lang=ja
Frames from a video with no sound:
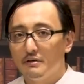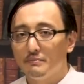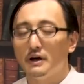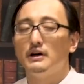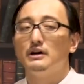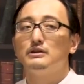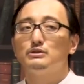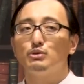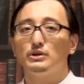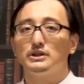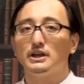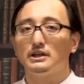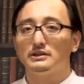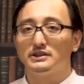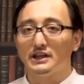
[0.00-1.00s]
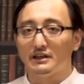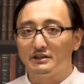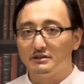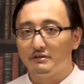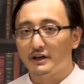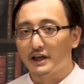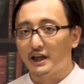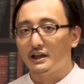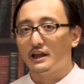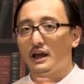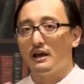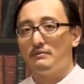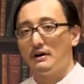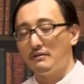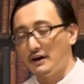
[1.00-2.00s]
まあ、そういったジャンル分け、
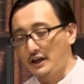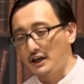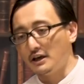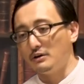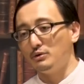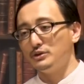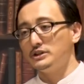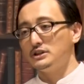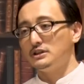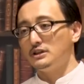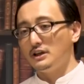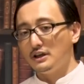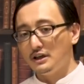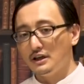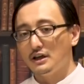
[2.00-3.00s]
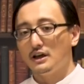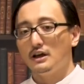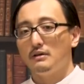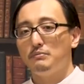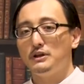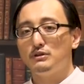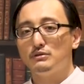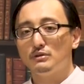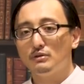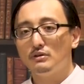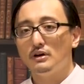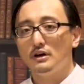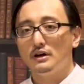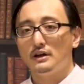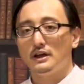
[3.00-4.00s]
テーマ分けをして見る
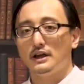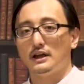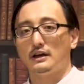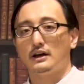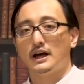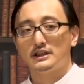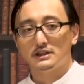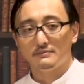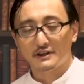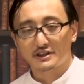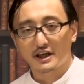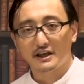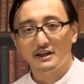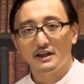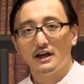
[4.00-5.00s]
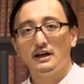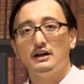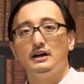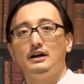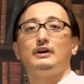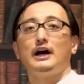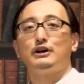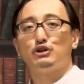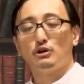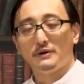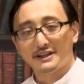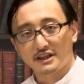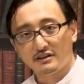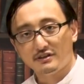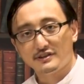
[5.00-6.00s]
と、えー、鹿島さんや
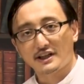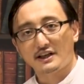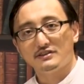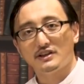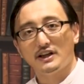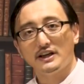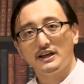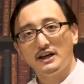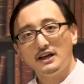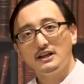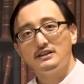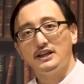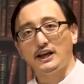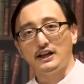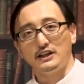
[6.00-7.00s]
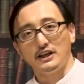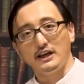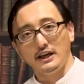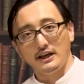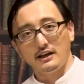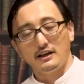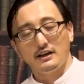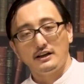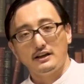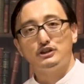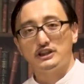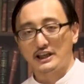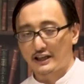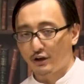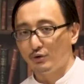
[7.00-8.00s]
アクロバティックサラサラやテケテケ
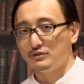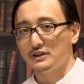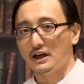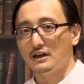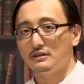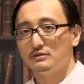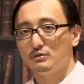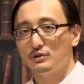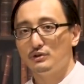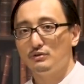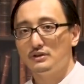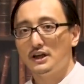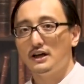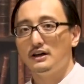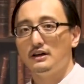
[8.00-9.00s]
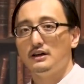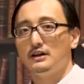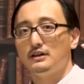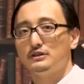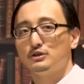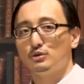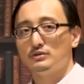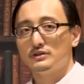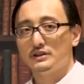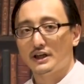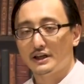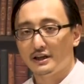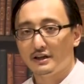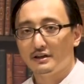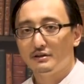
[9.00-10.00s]
先女のような存
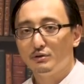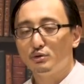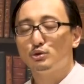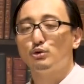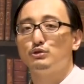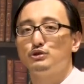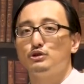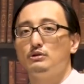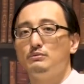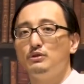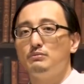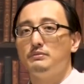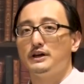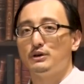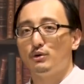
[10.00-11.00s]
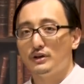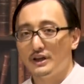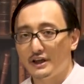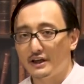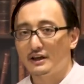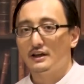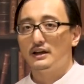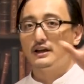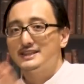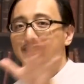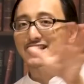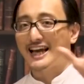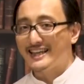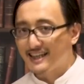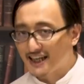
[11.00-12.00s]
在の特徴も、まあ、より
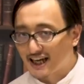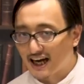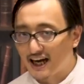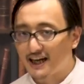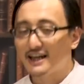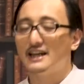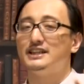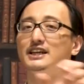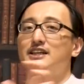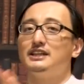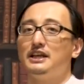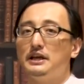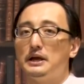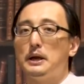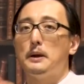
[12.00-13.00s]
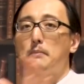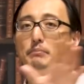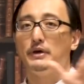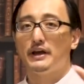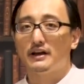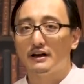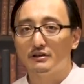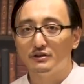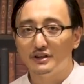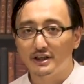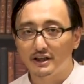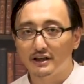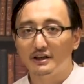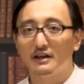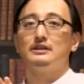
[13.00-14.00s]
最下ができて、明確
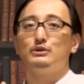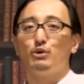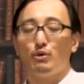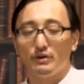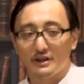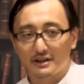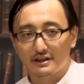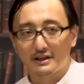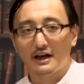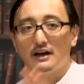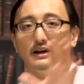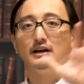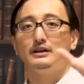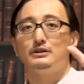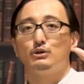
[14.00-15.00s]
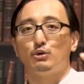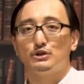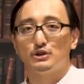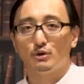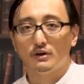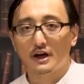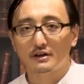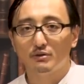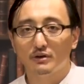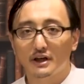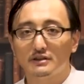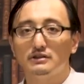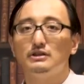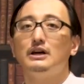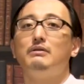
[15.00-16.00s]
にどういった特徴があるの
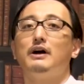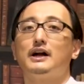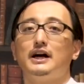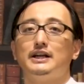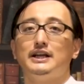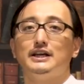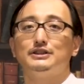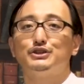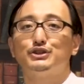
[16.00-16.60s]
かっていうのは分かりや